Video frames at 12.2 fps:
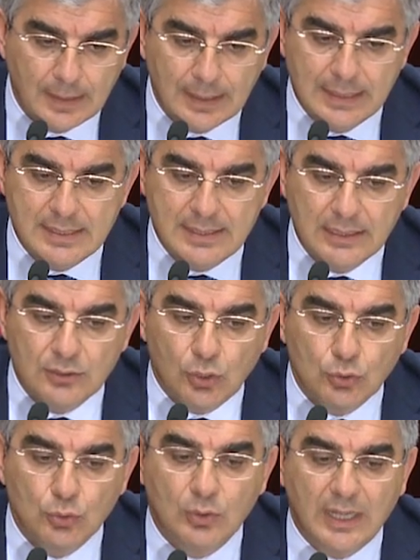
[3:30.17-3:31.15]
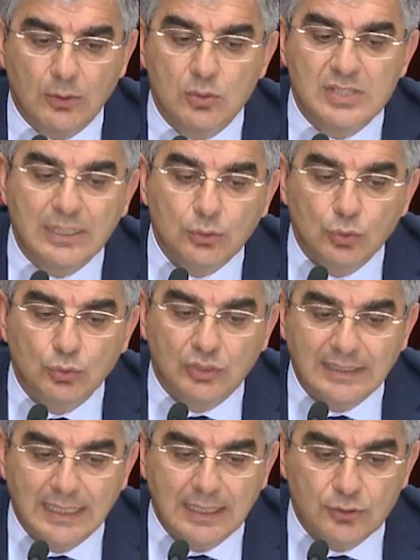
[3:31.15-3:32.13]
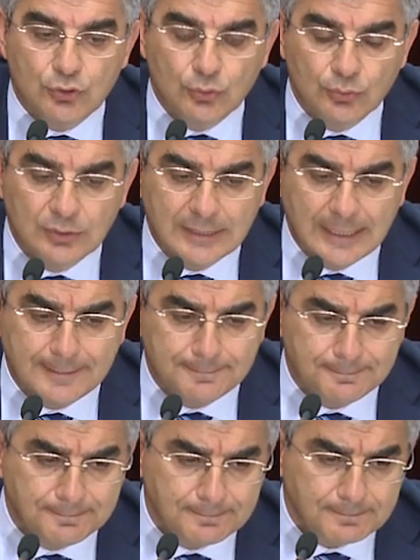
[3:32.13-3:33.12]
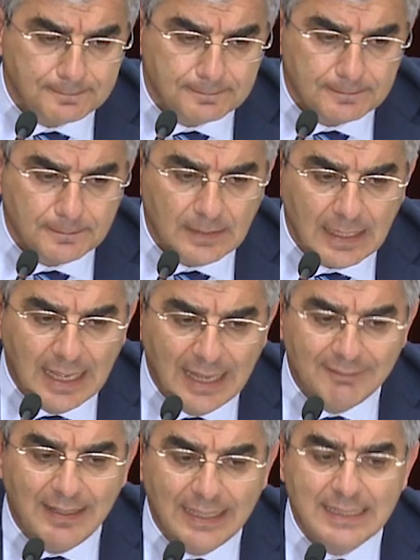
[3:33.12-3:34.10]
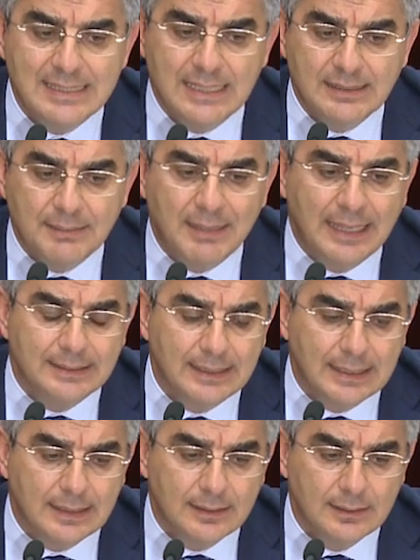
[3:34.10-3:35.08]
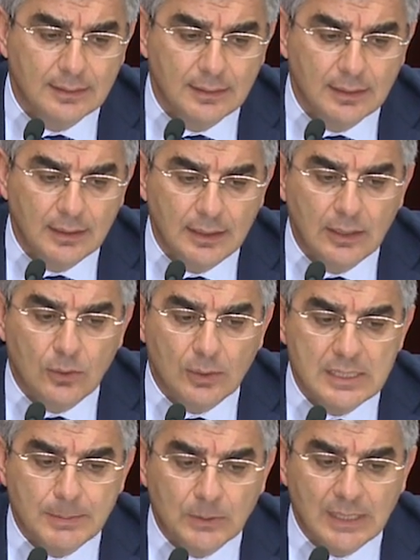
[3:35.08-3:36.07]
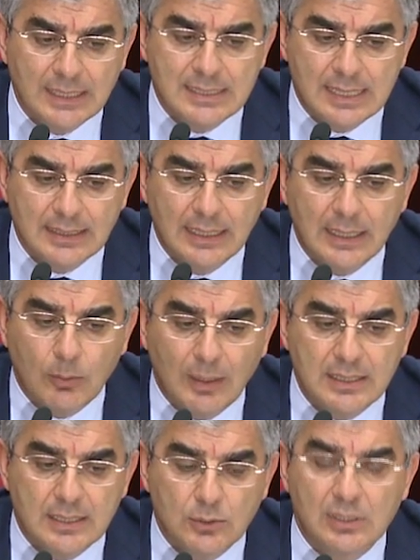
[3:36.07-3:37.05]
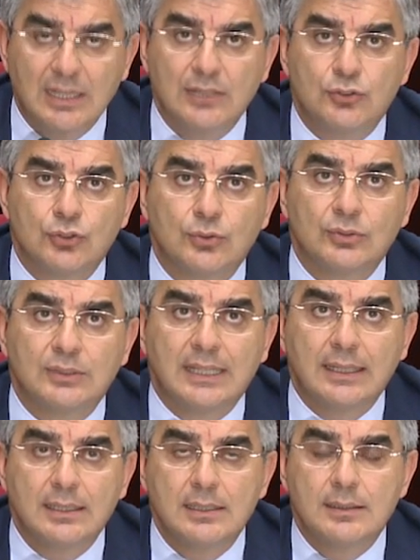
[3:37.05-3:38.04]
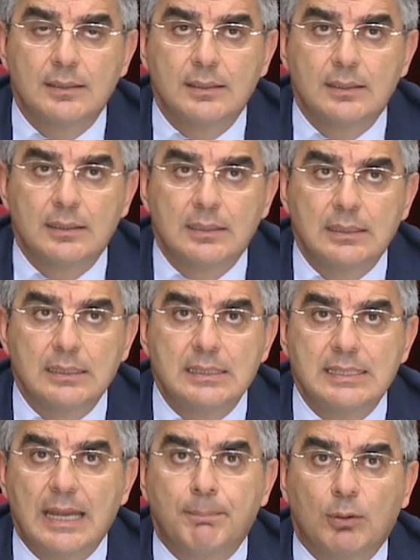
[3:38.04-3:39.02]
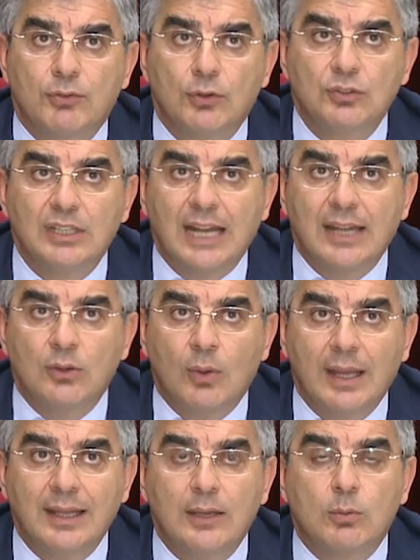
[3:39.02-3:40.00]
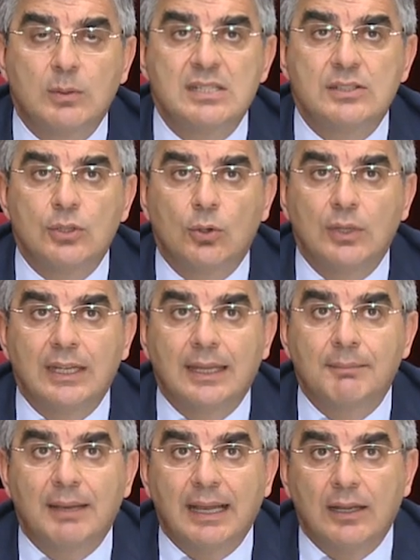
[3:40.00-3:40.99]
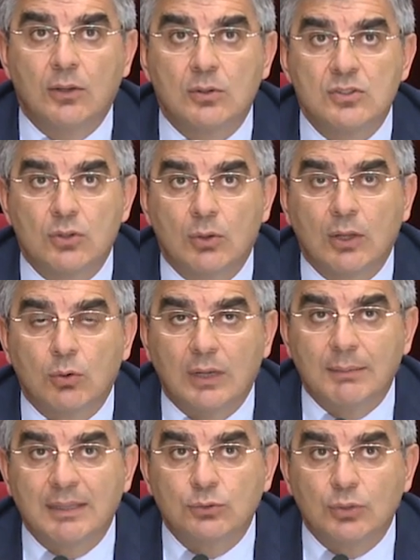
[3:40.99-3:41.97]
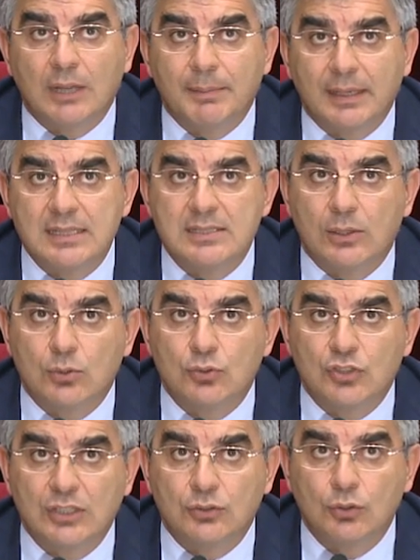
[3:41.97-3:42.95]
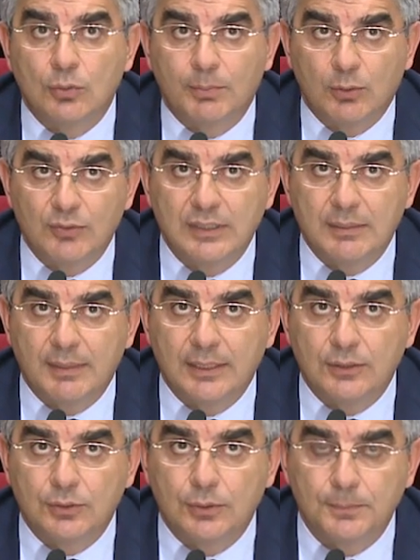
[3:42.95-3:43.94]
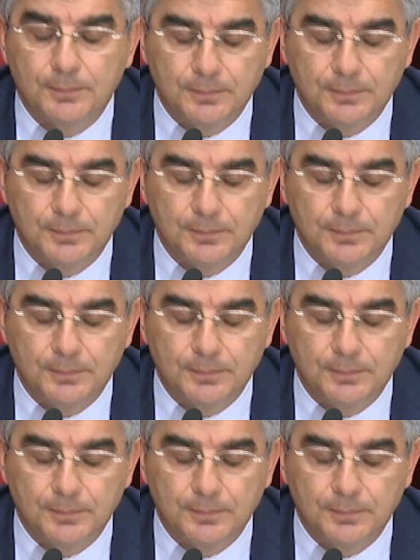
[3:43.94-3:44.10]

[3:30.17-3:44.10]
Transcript: che si introducano sedute della Giunta a valenza tematica, in corrispondenza delle quali sedute della Giunta si approfondiranno anche questioni che magari non sono ancora mature per essere oggetto di un provvedimento.